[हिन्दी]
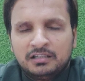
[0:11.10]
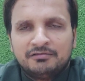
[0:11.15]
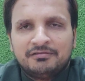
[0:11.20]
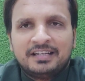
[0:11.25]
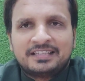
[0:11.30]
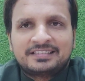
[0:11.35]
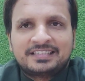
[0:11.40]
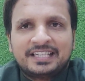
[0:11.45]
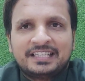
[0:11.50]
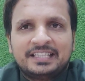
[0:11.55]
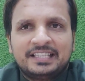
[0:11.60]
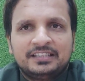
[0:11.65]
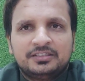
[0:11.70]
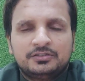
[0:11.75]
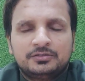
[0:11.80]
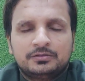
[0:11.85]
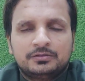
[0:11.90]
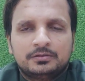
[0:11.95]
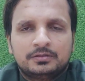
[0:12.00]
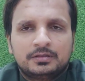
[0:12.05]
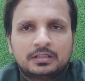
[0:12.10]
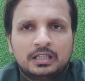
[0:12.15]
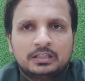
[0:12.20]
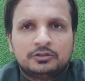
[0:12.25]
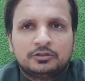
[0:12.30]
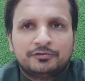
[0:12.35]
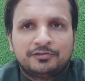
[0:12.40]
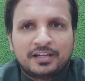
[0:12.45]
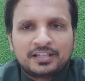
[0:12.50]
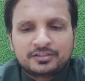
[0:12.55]
वेस्ट इंडीज़ का
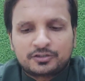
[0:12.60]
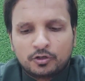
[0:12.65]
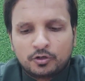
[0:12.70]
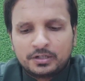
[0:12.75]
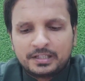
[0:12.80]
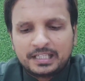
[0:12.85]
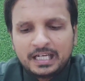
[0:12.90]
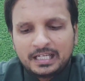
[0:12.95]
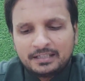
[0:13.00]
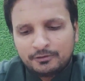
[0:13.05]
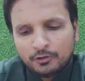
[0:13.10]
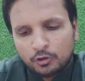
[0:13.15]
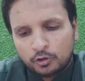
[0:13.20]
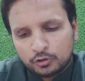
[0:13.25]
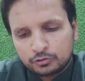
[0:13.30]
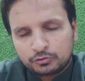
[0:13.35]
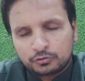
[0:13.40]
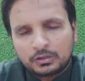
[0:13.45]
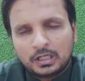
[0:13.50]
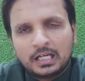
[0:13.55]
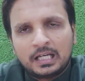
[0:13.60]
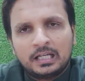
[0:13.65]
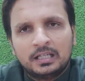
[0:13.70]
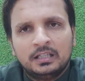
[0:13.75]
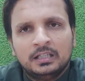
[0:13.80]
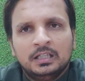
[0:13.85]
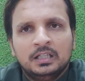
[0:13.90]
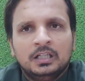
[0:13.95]
जो फर्स्ट ओडीआई वो हो चुका है